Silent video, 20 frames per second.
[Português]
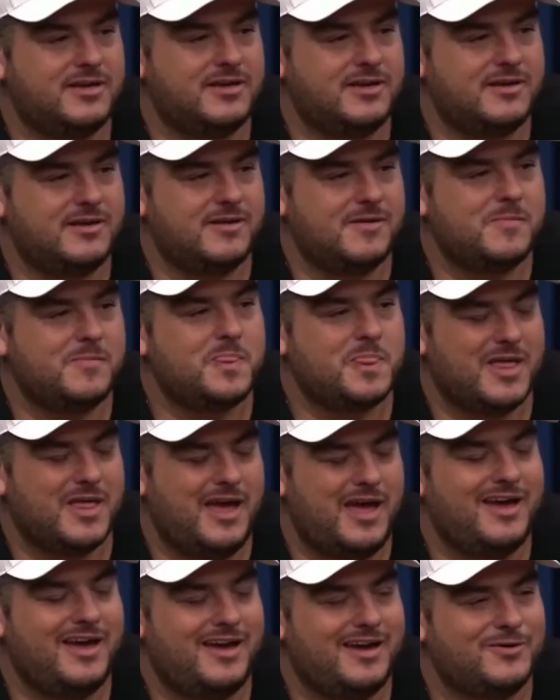Camisa?
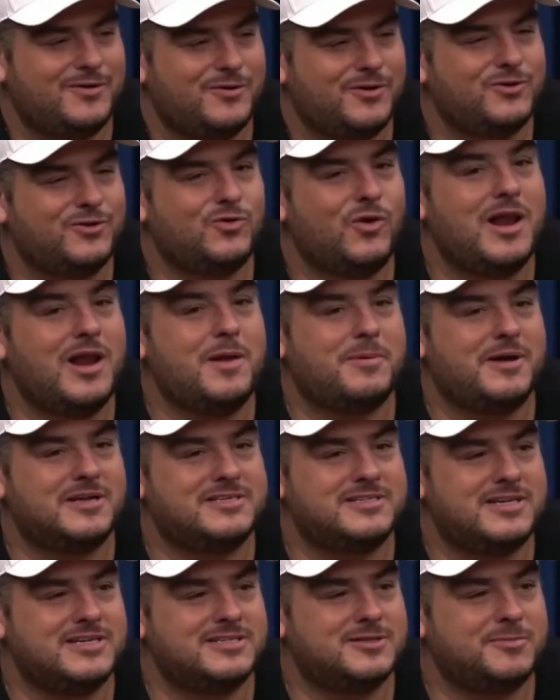É. Quando tu olha pra
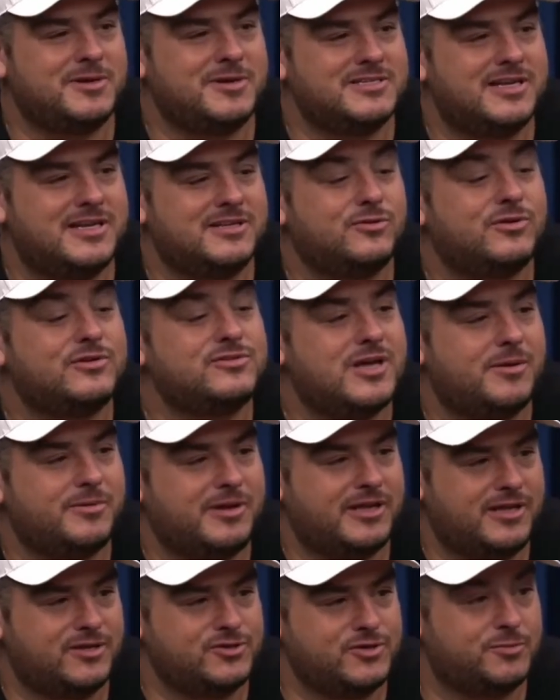seleção brasileira, tu não sabe quem
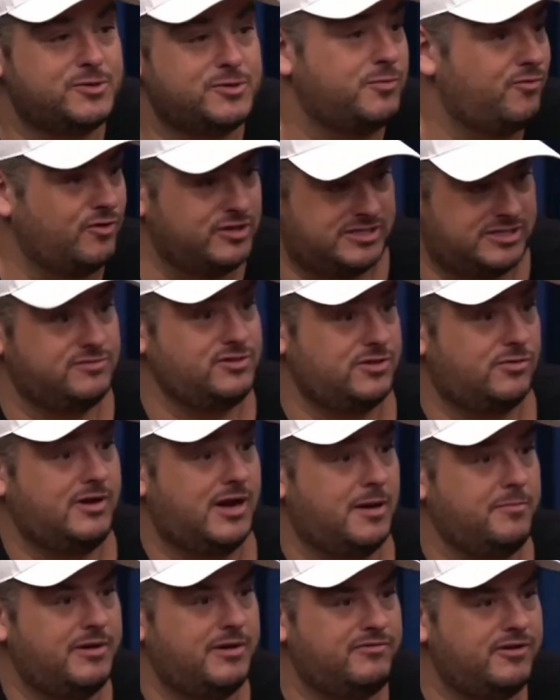tá jogando. Tipo você, você é um
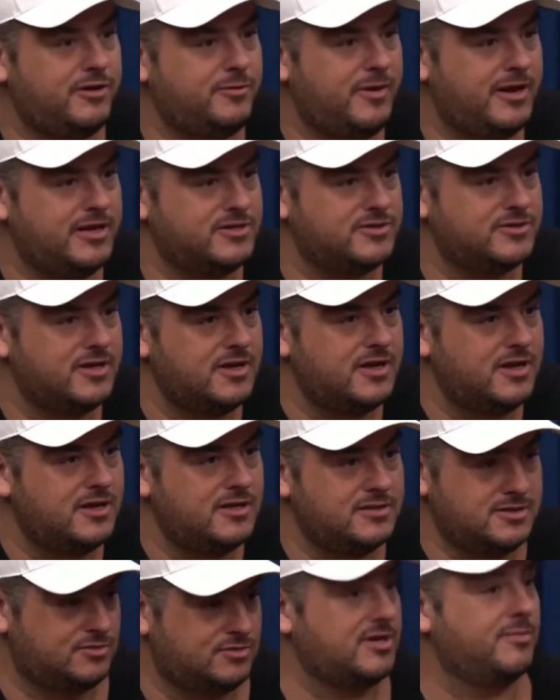cara perfeito pra isso. Hum.
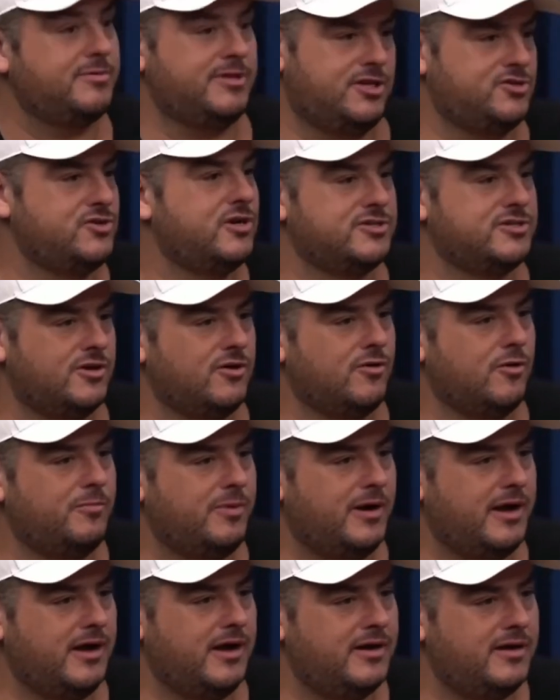Você não sabe quem tá jogando, você não
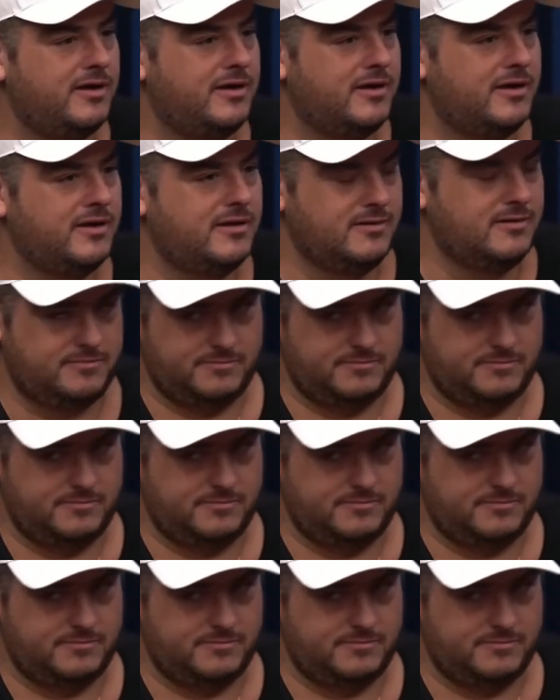acompanha. Sim.